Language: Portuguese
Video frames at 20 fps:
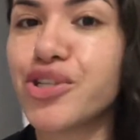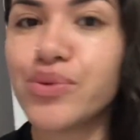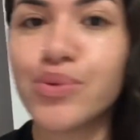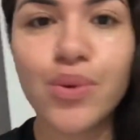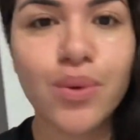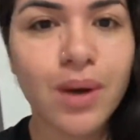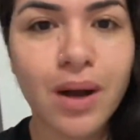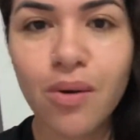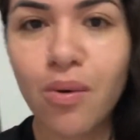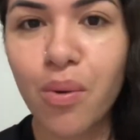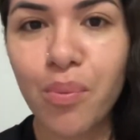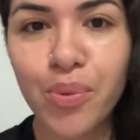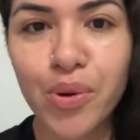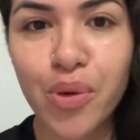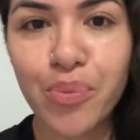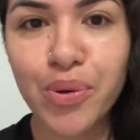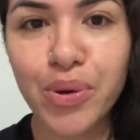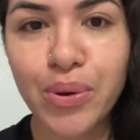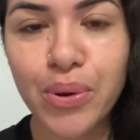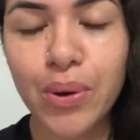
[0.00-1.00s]
nunca
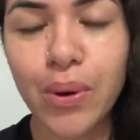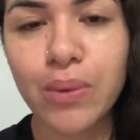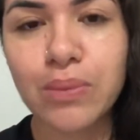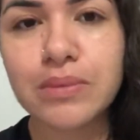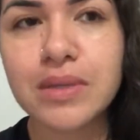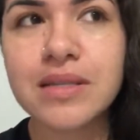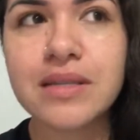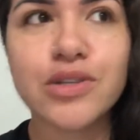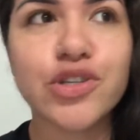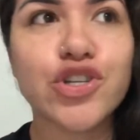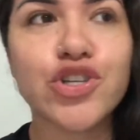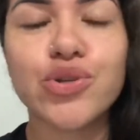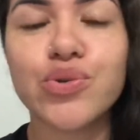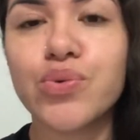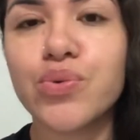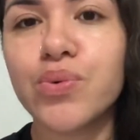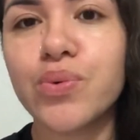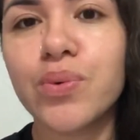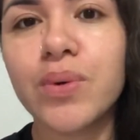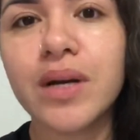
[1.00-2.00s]
comprou micro-ondas, a gente
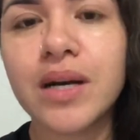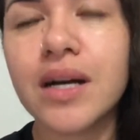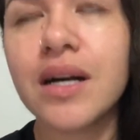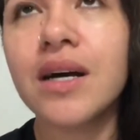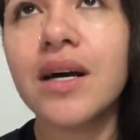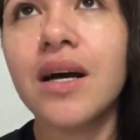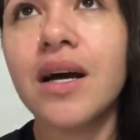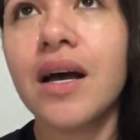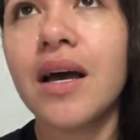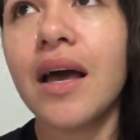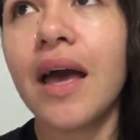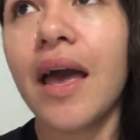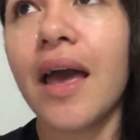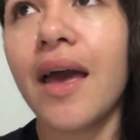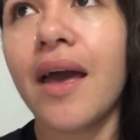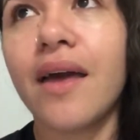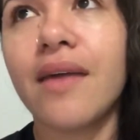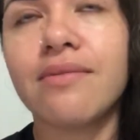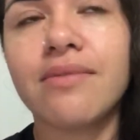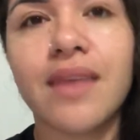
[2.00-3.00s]
nunca
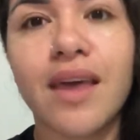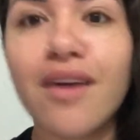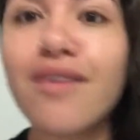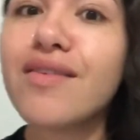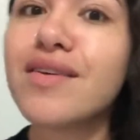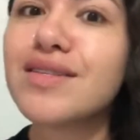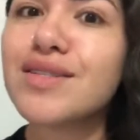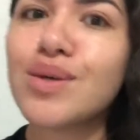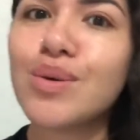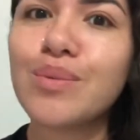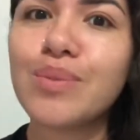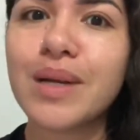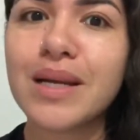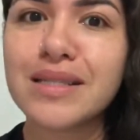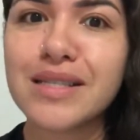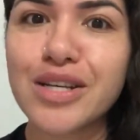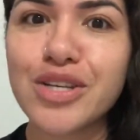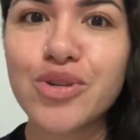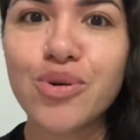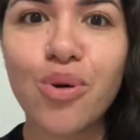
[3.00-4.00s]
é, teve assim um
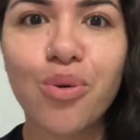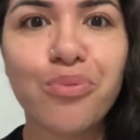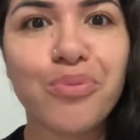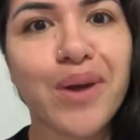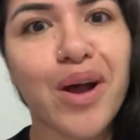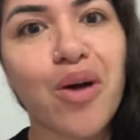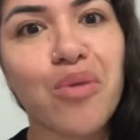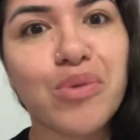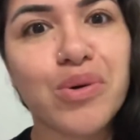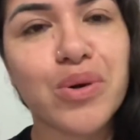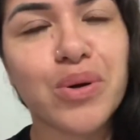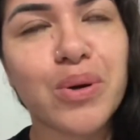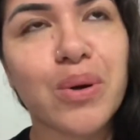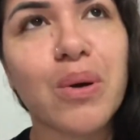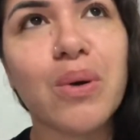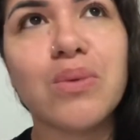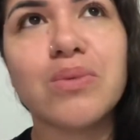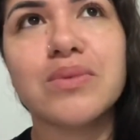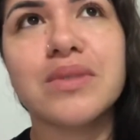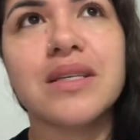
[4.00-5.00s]
prazer de comprar um
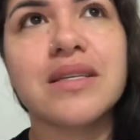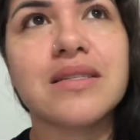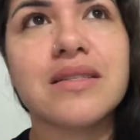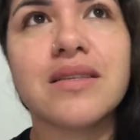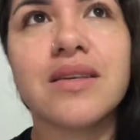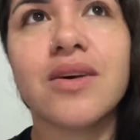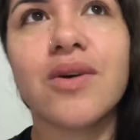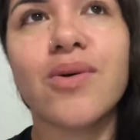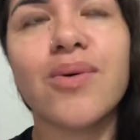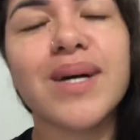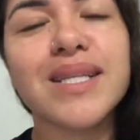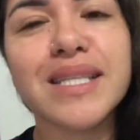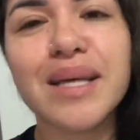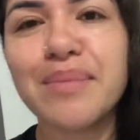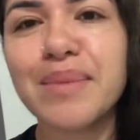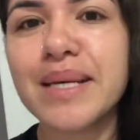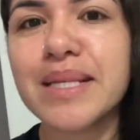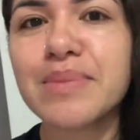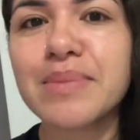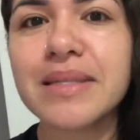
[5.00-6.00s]
micro-ondas, ou até
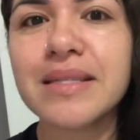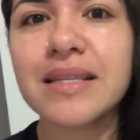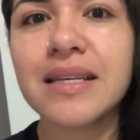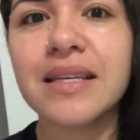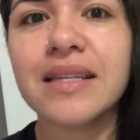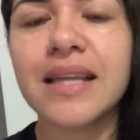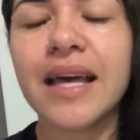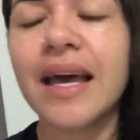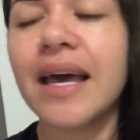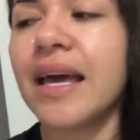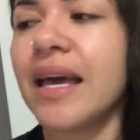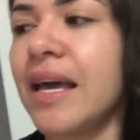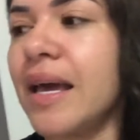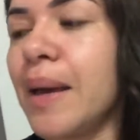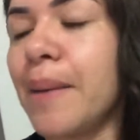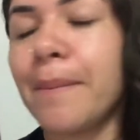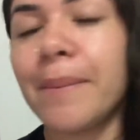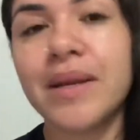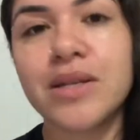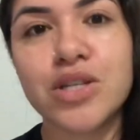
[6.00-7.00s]
mesmo assim, né,
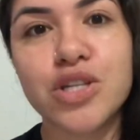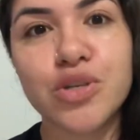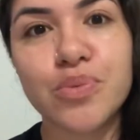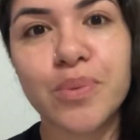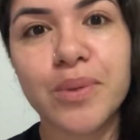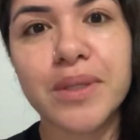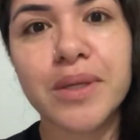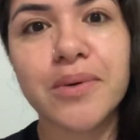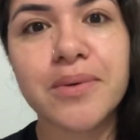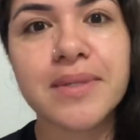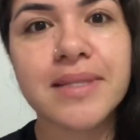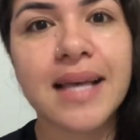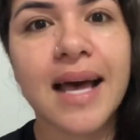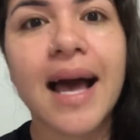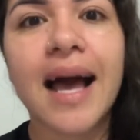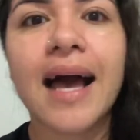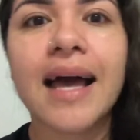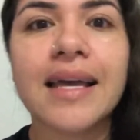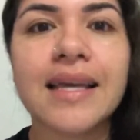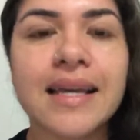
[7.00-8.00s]
pra gente poder
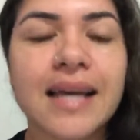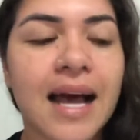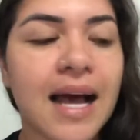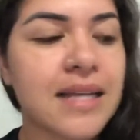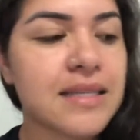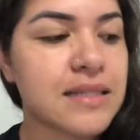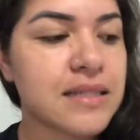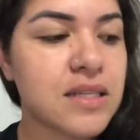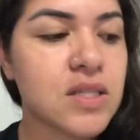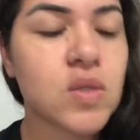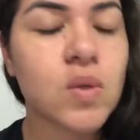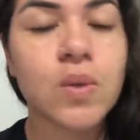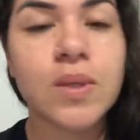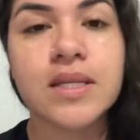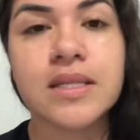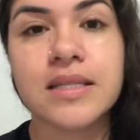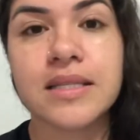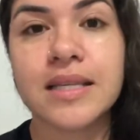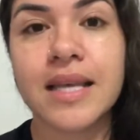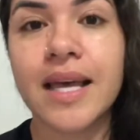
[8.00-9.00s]
usar em casa essas
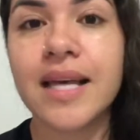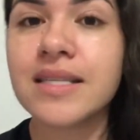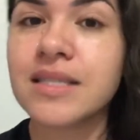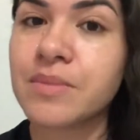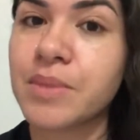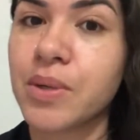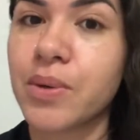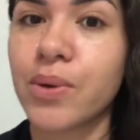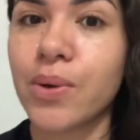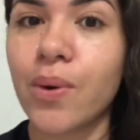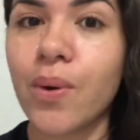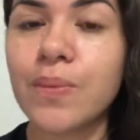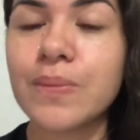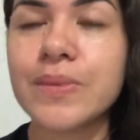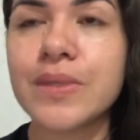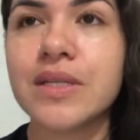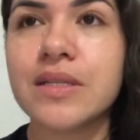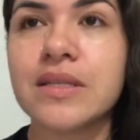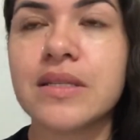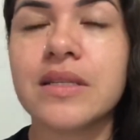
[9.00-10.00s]
coisas. Esse
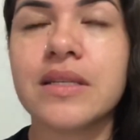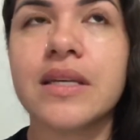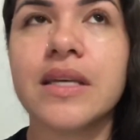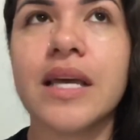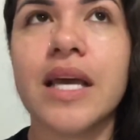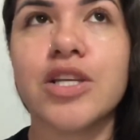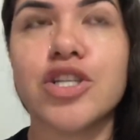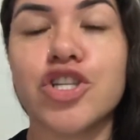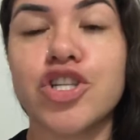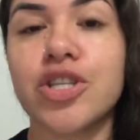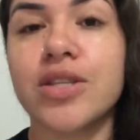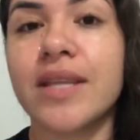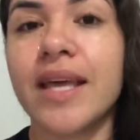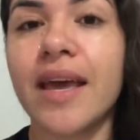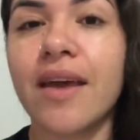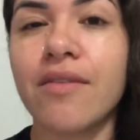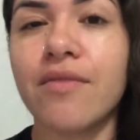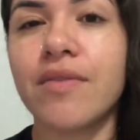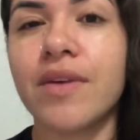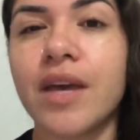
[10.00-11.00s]
micro-ondas que a gente
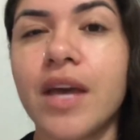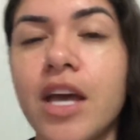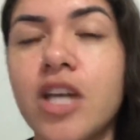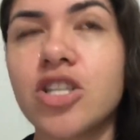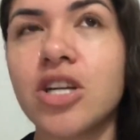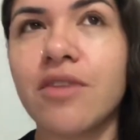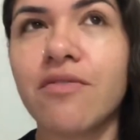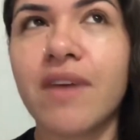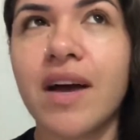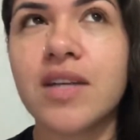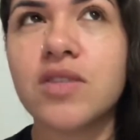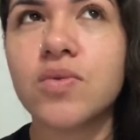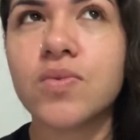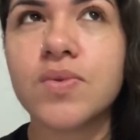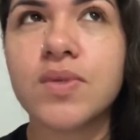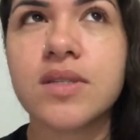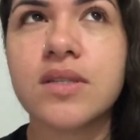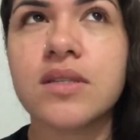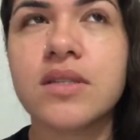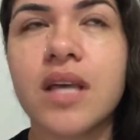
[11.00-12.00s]
teve, já faz
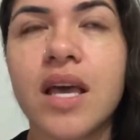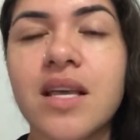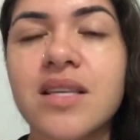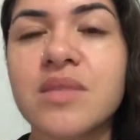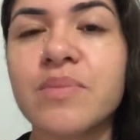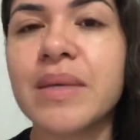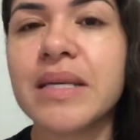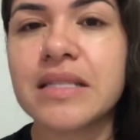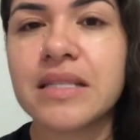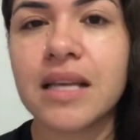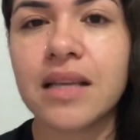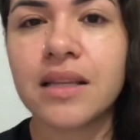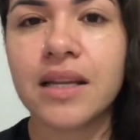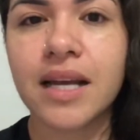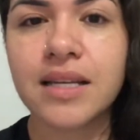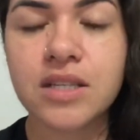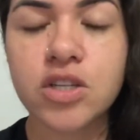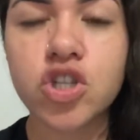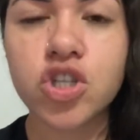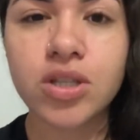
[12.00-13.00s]
uns seis meses
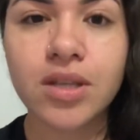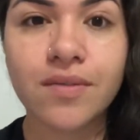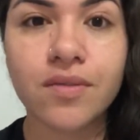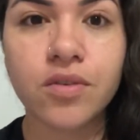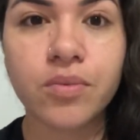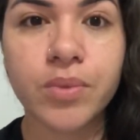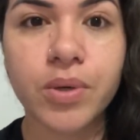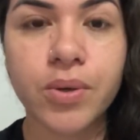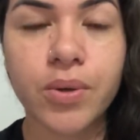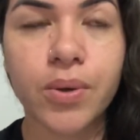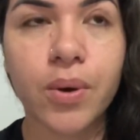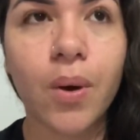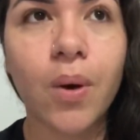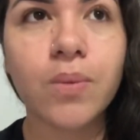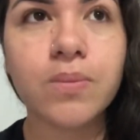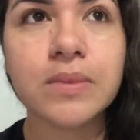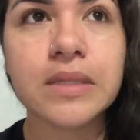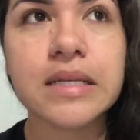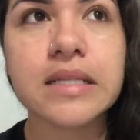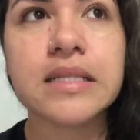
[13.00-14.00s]
atrás que a gente teve um
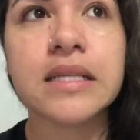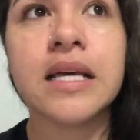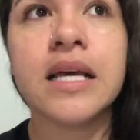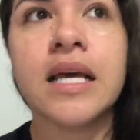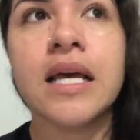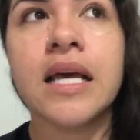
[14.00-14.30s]
micro-ondas,